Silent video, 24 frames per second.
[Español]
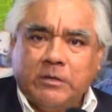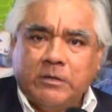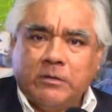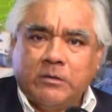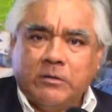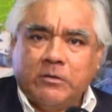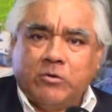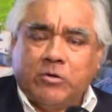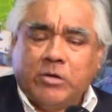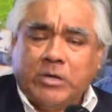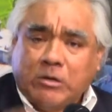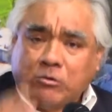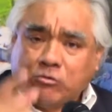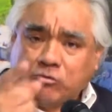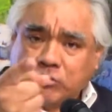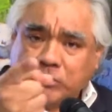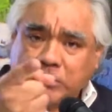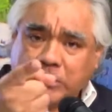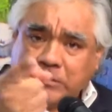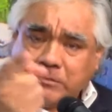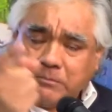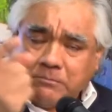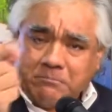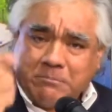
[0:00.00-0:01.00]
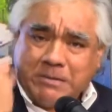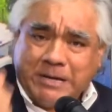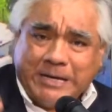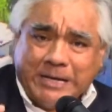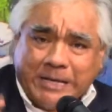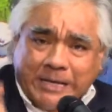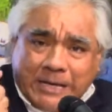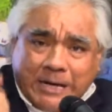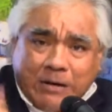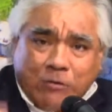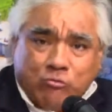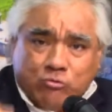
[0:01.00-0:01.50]
Oiga, ¿usted
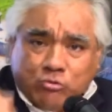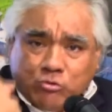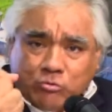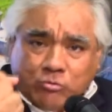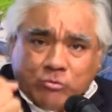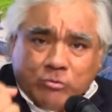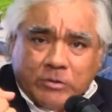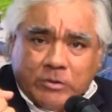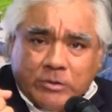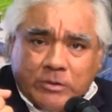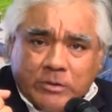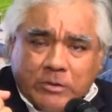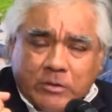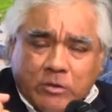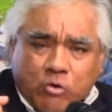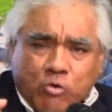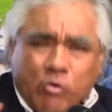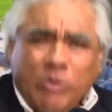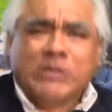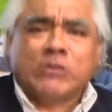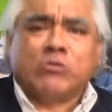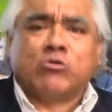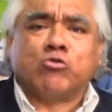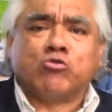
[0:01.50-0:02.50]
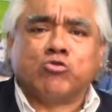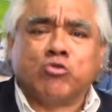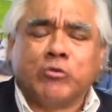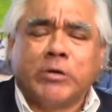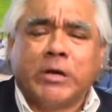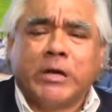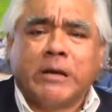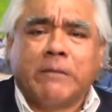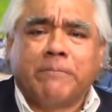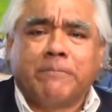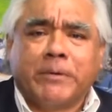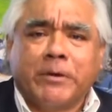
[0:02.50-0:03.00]
maneja auto? ¿Cuántos
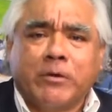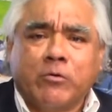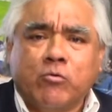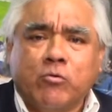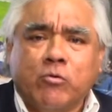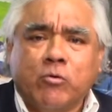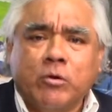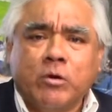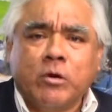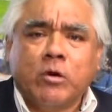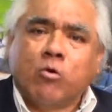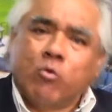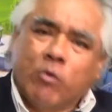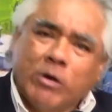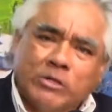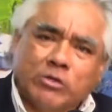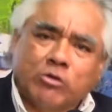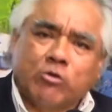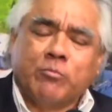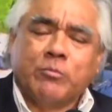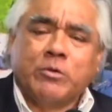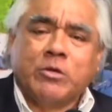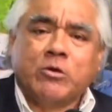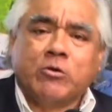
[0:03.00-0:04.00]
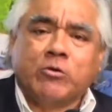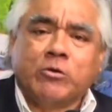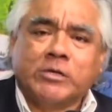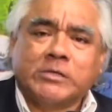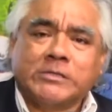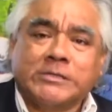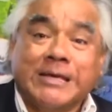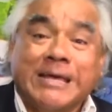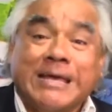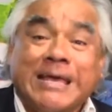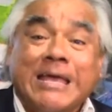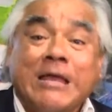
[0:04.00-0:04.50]
son en el Perú? 4
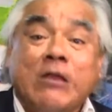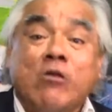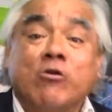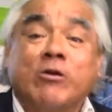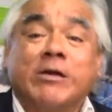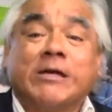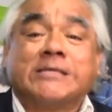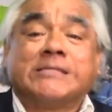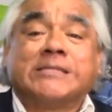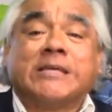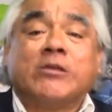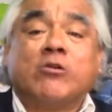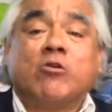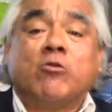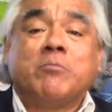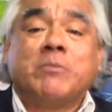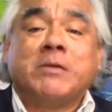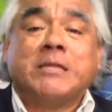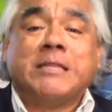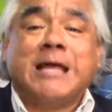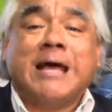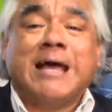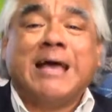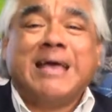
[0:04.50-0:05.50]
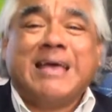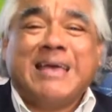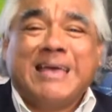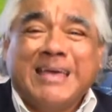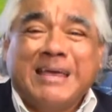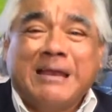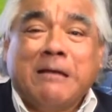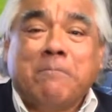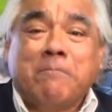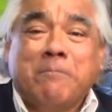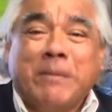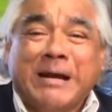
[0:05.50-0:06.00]
millones es lo que se denomina
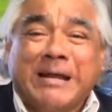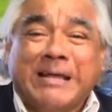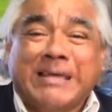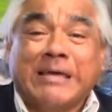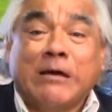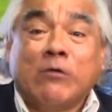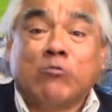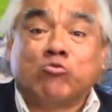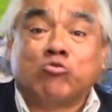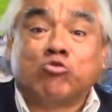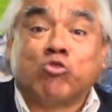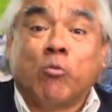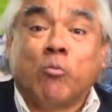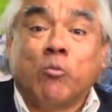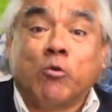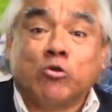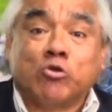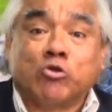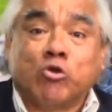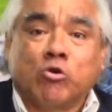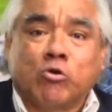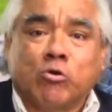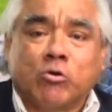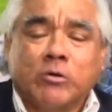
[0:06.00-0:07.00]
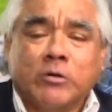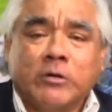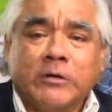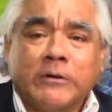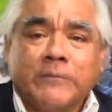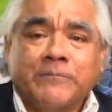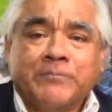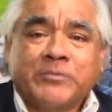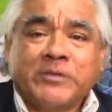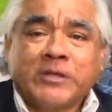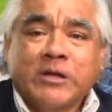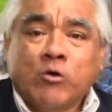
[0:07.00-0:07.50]
el parque automotor.
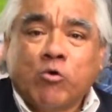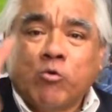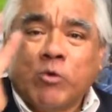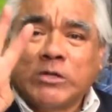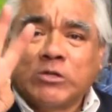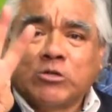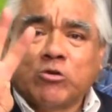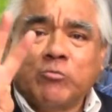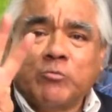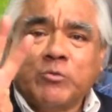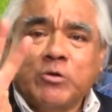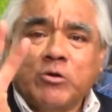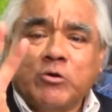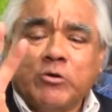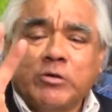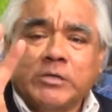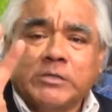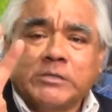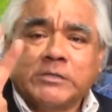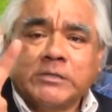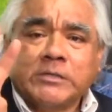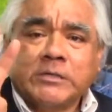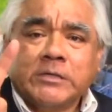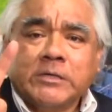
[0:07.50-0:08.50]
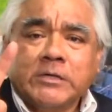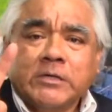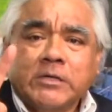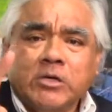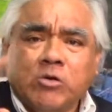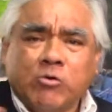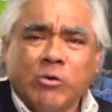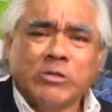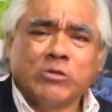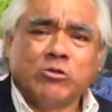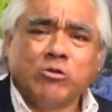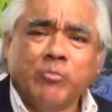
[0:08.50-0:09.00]
4 millones.
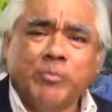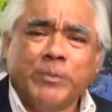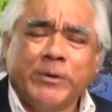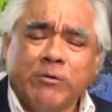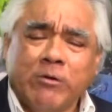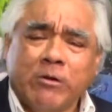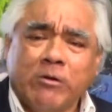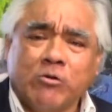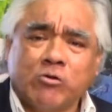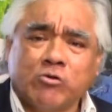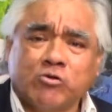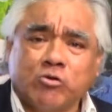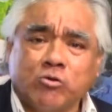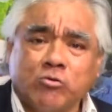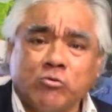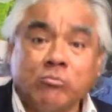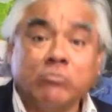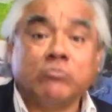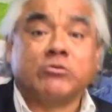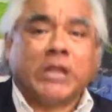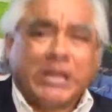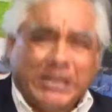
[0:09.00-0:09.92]
¿Y cuántos peruanos son?